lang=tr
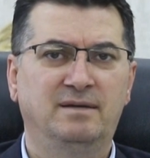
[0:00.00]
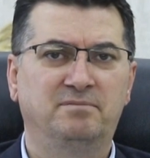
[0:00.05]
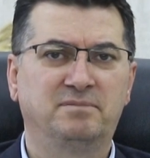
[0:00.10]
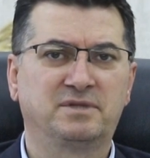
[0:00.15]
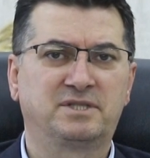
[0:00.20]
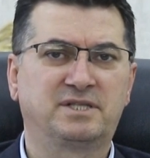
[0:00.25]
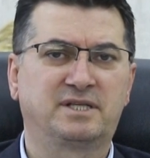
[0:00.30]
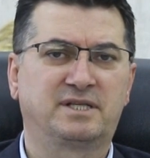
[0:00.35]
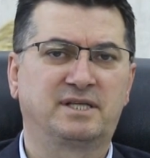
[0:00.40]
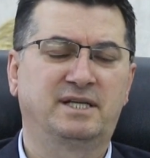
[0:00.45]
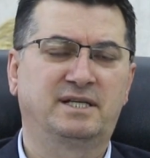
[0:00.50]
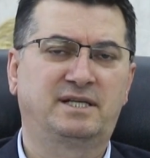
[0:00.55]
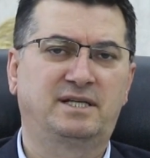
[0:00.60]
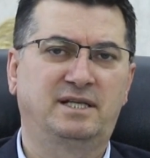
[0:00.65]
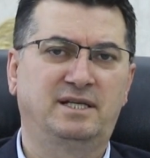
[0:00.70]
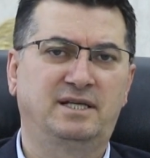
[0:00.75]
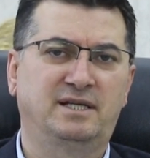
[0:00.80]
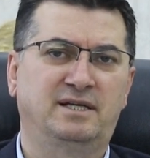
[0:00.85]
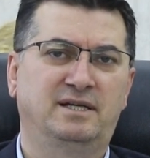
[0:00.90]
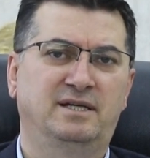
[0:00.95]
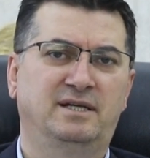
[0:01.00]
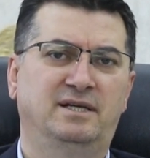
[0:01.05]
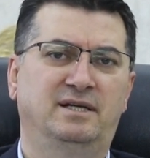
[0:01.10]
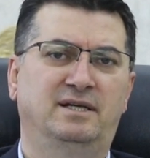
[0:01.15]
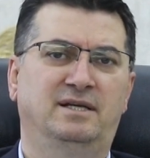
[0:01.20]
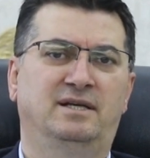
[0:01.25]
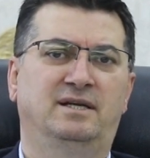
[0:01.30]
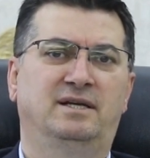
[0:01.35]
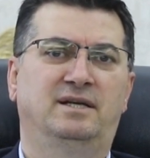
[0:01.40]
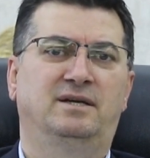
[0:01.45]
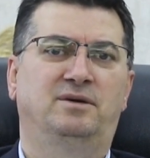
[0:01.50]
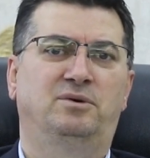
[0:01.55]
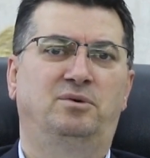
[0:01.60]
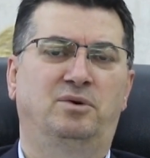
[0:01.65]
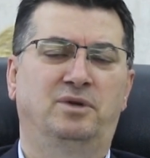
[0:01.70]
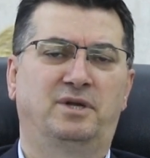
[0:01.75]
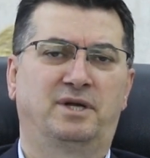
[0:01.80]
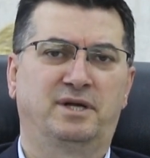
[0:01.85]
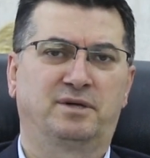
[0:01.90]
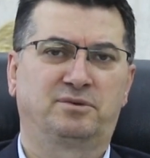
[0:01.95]
mısır ekili
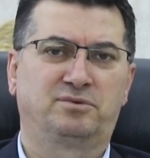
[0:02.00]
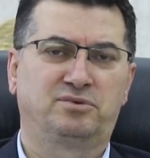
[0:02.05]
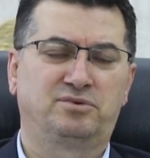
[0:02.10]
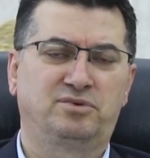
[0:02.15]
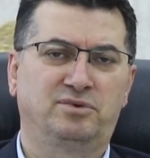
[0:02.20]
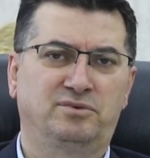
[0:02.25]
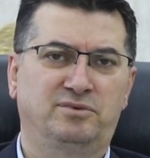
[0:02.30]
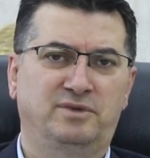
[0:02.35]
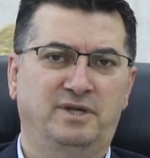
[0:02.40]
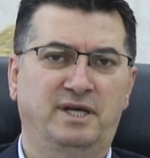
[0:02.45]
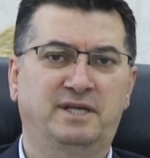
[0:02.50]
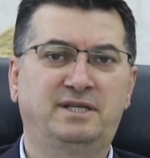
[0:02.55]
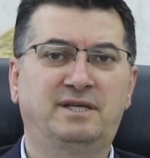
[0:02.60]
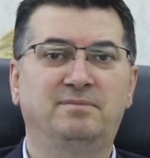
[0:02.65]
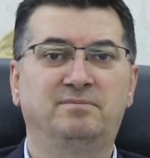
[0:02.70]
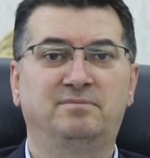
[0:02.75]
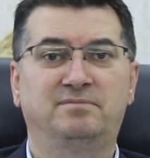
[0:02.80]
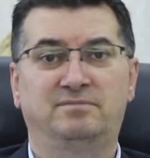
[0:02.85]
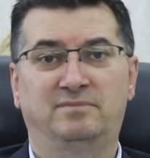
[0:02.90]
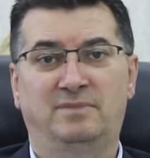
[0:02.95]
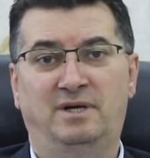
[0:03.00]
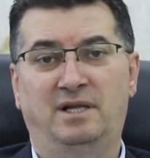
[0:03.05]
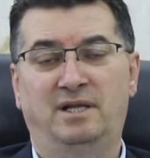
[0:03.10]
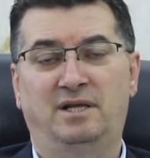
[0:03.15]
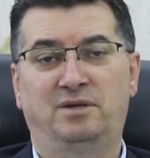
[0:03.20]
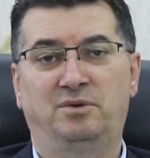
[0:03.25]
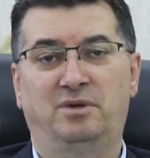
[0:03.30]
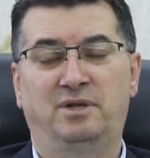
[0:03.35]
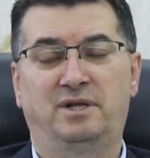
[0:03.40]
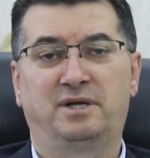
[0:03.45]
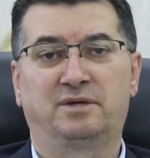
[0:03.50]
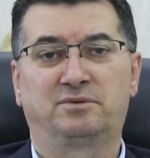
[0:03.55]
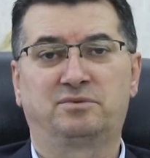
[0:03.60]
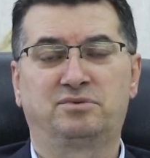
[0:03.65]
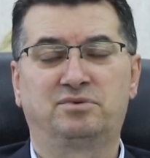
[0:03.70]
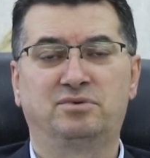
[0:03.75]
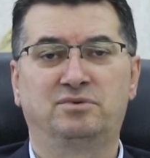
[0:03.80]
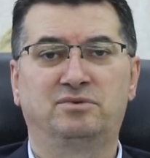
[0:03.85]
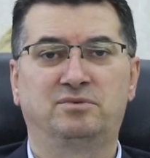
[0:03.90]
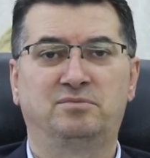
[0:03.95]
olarak düşün, ekim alanı olarak
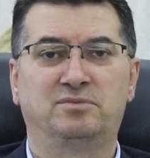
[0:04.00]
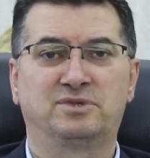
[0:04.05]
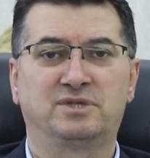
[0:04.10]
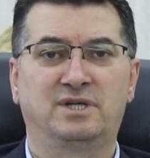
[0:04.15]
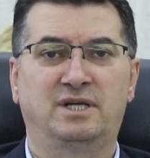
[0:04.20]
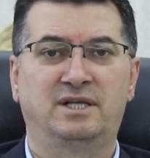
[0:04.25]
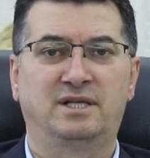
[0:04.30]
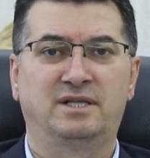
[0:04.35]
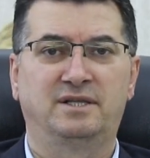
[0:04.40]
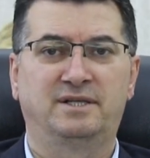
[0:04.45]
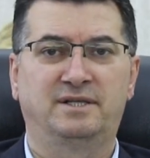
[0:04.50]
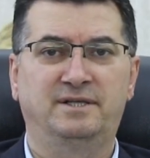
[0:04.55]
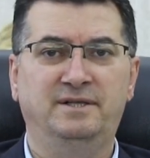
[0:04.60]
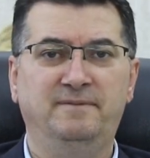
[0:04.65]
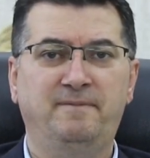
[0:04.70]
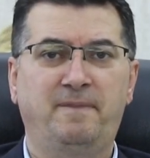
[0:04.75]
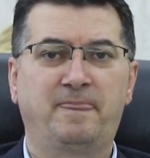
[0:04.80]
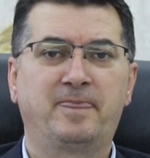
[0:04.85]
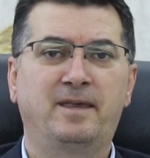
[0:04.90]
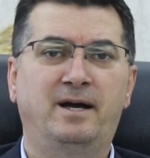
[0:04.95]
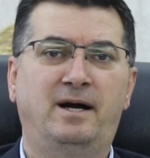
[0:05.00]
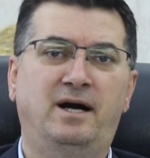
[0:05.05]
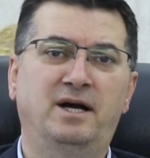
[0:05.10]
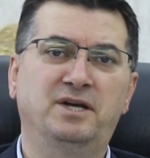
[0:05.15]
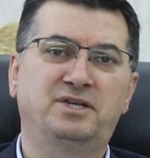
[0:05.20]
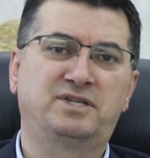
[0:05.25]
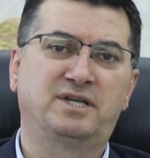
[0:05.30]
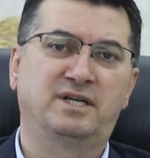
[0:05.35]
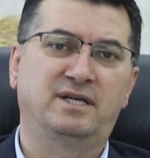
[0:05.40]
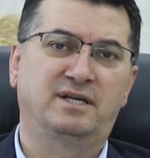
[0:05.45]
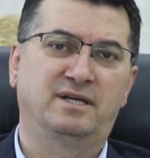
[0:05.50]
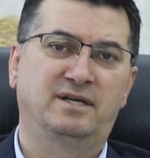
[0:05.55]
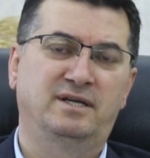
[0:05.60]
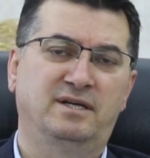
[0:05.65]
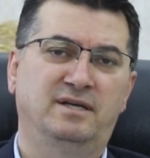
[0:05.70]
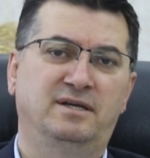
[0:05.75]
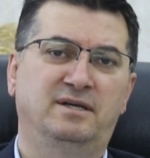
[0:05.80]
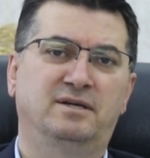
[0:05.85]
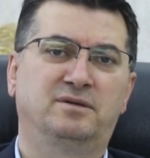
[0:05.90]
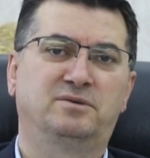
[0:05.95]
düşündüğümüz alanları ayçiçeği
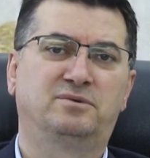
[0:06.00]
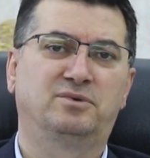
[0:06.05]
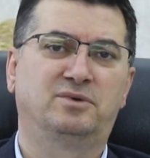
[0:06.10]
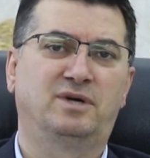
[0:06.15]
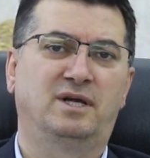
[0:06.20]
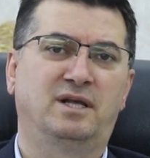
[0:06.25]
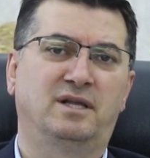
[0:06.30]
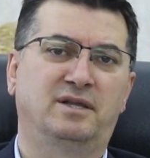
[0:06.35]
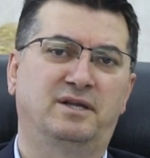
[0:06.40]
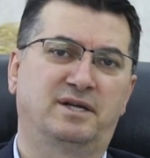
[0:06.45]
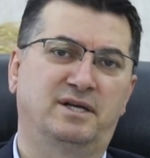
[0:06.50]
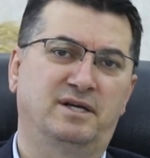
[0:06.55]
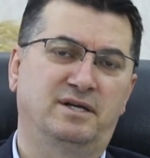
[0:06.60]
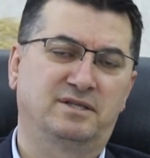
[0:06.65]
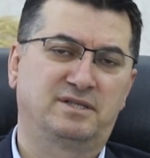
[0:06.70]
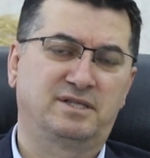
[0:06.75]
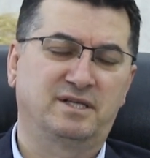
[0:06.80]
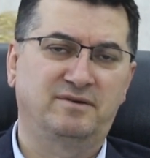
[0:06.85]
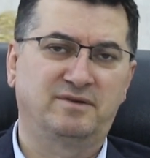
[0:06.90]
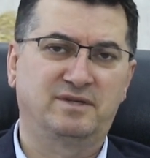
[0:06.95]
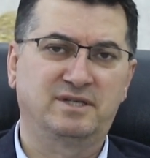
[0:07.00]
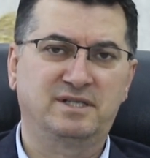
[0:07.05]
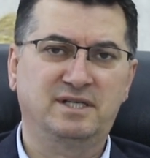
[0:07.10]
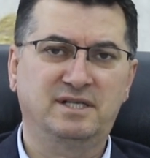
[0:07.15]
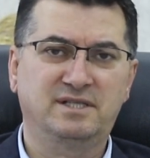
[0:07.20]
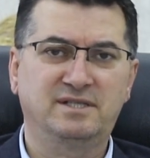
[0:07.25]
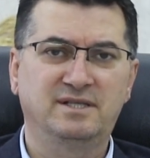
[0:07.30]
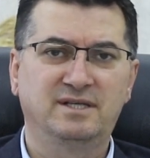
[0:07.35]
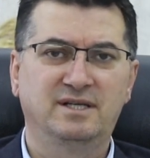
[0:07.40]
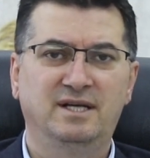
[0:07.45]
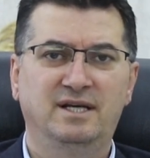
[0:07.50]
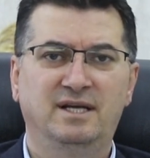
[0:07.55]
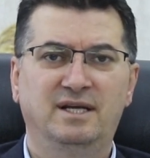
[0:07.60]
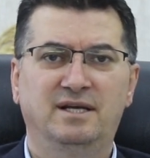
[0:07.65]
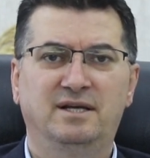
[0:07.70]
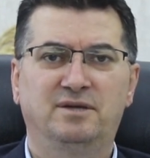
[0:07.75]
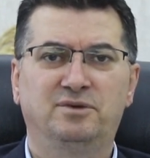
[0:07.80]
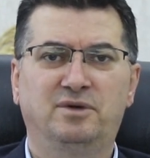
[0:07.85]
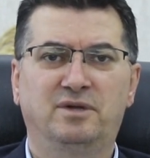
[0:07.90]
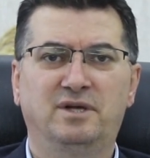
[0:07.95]
kuru alanlara çevireceğiz.
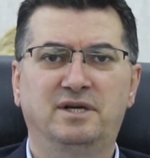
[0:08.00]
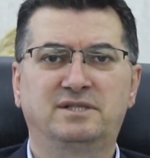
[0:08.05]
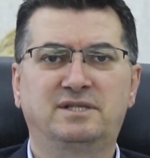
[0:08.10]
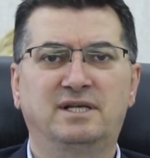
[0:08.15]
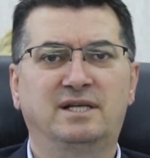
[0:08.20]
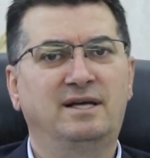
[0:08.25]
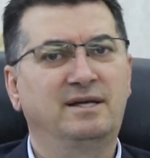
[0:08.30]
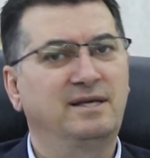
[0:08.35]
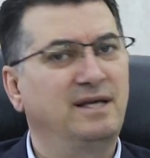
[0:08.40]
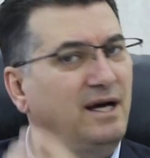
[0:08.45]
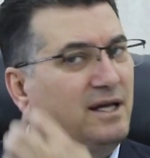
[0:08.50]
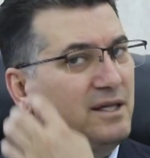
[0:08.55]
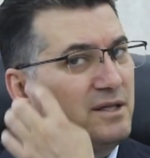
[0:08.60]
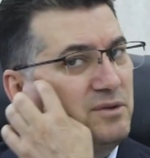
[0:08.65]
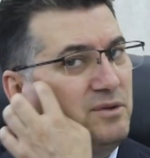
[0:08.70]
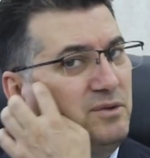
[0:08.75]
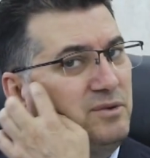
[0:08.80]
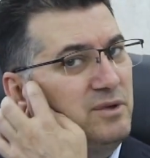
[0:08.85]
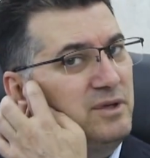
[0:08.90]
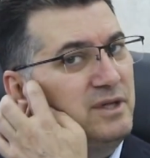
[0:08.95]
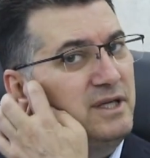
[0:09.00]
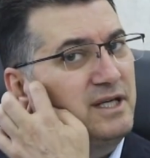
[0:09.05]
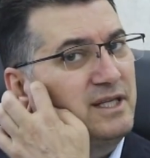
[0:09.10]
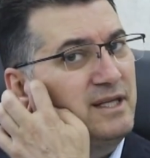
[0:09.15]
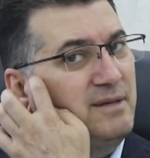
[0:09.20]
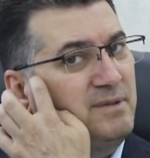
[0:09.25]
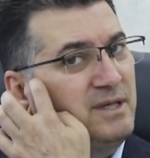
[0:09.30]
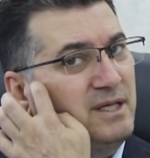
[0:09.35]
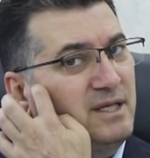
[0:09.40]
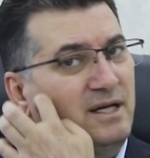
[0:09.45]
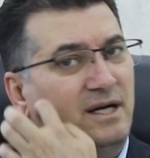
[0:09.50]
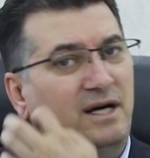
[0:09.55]
Dolayısıyla yağlık ürünlerde bir